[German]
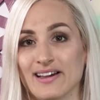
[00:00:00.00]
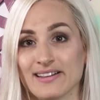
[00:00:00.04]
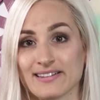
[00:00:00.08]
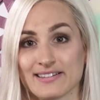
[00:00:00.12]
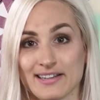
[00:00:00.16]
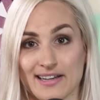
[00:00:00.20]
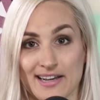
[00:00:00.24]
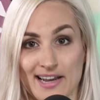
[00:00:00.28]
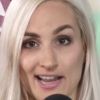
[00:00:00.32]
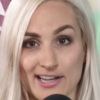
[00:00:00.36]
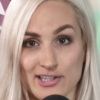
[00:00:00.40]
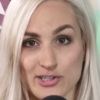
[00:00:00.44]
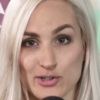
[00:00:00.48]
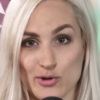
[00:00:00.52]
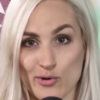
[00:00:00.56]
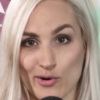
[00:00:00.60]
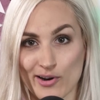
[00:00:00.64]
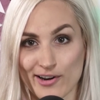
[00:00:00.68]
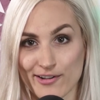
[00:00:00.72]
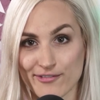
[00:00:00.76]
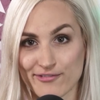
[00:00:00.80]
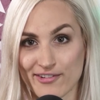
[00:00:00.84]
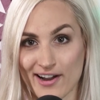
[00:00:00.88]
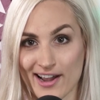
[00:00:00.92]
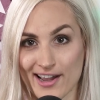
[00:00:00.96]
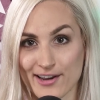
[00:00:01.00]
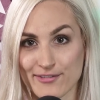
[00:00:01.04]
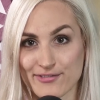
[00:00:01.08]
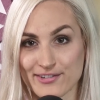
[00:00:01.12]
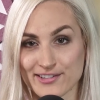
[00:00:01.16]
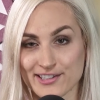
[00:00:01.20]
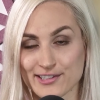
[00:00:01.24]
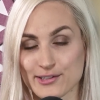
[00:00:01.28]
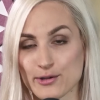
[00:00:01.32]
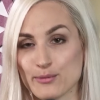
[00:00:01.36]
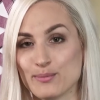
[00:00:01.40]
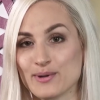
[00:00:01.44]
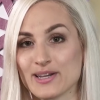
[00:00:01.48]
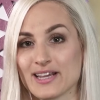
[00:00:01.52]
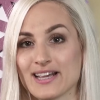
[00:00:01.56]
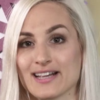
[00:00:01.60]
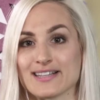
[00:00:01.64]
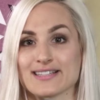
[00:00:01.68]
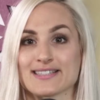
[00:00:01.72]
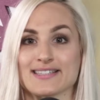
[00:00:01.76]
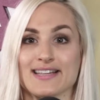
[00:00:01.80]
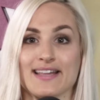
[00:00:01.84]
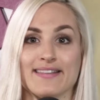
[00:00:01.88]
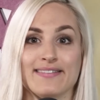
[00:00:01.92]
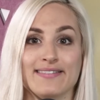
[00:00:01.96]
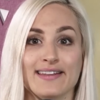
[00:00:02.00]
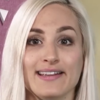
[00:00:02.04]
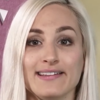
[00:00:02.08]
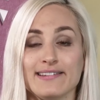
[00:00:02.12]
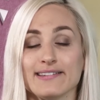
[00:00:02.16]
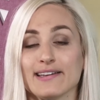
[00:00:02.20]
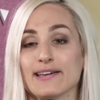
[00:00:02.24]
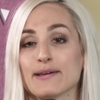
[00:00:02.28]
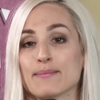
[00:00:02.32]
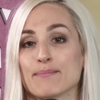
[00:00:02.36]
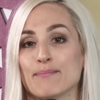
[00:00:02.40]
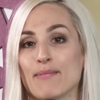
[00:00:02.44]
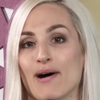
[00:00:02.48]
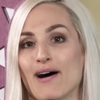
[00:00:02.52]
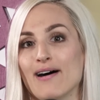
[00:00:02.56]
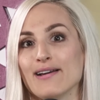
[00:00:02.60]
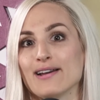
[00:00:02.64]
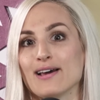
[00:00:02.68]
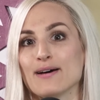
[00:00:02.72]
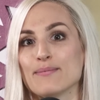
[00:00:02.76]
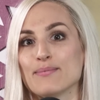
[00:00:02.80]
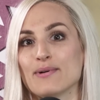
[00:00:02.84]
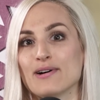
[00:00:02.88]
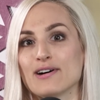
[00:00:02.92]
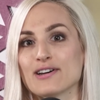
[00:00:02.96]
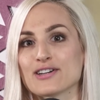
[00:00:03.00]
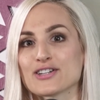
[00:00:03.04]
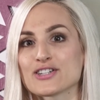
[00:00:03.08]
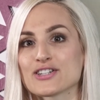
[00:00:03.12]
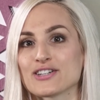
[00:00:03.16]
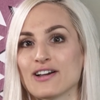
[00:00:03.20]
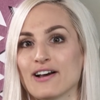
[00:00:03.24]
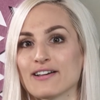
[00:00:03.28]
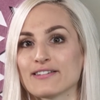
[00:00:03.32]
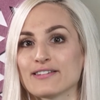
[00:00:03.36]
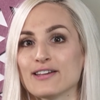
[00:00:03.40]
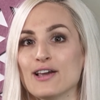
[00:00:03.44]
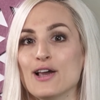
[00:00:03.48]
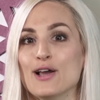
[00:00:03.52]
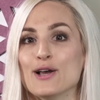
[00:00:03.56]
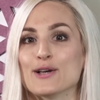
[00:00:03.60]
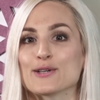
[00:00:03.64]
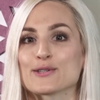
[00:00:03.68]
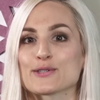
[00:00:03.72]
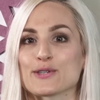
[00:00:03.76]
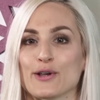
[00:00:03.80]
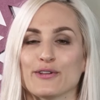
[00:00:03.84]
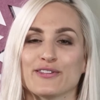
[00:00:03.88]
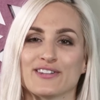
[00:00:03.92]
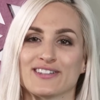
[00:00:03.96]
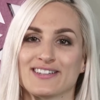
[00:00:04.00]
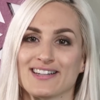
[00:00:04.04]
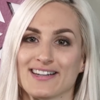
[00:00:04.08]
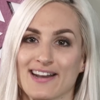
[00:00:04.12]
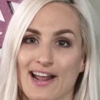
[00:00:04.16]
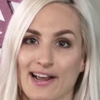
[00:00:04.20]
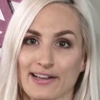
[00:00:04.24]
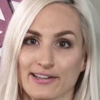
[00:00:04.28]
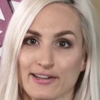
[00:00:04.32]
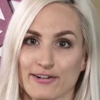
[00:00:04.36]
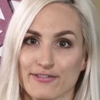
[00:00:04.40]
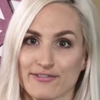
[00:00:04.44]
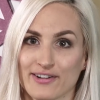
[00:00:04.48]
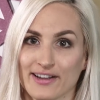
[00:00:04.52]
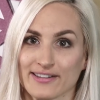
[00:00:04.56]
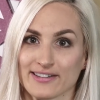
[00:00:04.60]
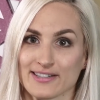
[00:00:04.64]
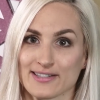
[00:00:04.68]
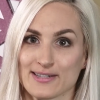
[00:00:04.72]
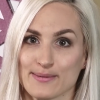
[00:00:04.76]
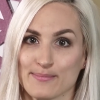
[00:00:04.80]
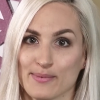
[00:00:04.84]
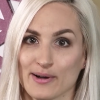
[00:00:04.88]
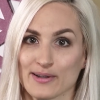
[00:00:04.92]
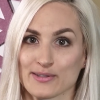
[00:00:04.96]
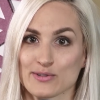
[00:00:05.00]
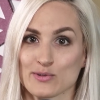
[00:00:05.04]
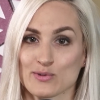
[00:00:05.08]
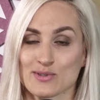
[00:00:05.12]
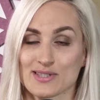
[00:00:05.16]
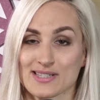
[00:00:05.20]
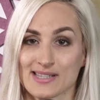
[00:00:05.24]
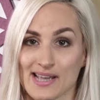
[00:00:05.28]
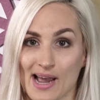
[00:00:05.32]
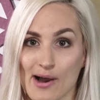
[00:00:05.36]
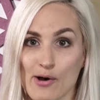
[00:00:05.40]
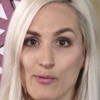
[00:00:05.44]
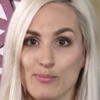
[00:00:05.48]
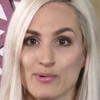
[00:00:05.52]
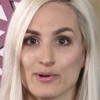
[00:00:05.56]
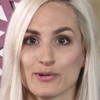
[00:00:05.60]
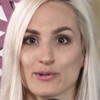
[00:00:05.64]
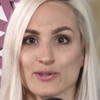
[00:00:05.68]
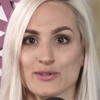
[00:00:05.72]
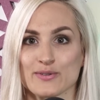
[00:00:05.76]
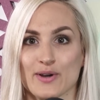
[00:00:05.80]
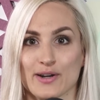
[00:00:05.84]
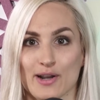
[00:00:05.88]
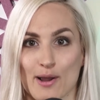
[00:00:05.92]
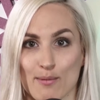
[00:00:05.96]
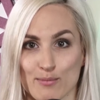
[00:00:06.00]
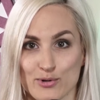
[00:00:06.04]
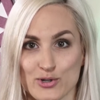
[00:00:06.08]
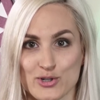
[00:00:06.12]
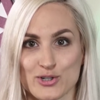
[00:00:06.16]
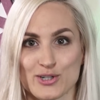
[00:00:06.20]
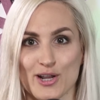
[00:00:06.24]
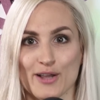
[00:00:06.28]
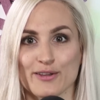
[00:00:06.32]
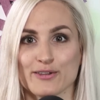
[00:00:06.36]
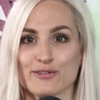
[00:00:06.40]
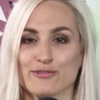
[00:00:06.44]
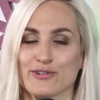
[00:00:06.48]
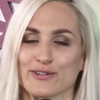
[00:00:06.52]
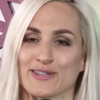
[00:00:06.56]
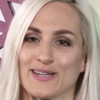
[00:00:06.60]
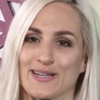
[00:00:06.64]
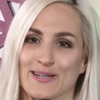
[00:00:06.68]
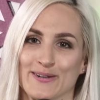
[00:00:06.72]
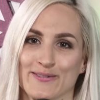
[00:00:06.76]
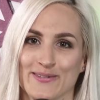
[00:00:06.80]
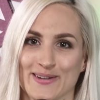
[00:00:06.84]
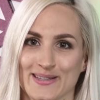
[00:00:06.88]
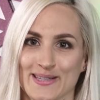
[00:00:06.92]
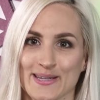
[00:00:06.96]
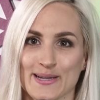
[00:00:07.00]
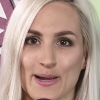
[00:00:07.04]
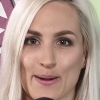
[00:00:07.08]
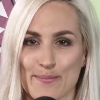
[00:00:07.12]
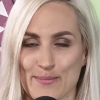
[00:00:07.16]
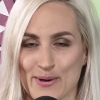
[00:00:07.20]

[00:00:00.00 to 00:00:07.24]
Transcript: Der letzte Qualifier findet übrigens dann nicht in Mana Bar statt, sondern direkt an Fantasy Basel selber und zwar am Stand der Innovetica